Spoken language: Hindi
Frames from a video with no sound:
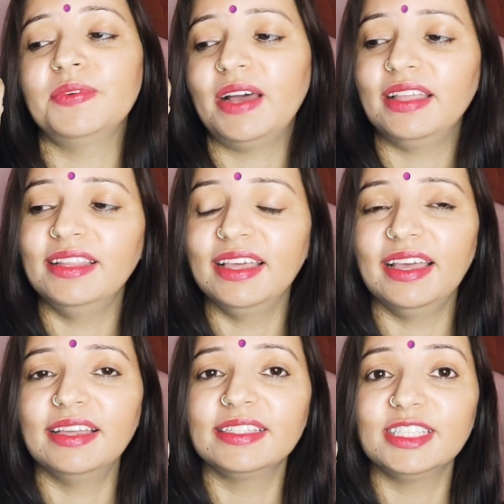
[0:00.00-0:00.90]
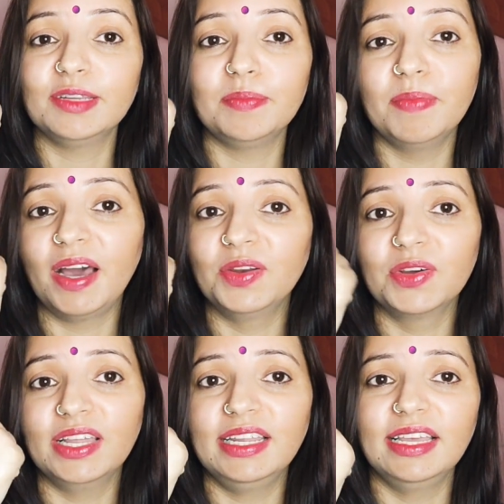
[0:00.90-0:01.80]
फायदे हैं सिर्फ बालों
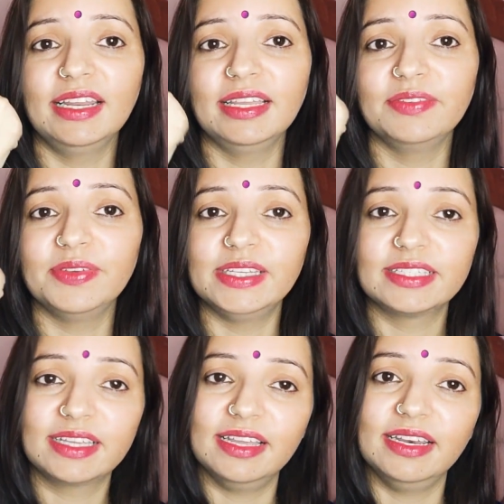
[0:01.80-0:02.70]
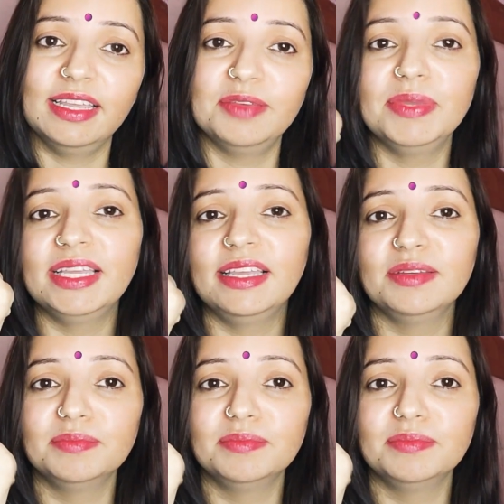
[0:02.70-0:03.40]
के लिए नहीं फेस के लिए भी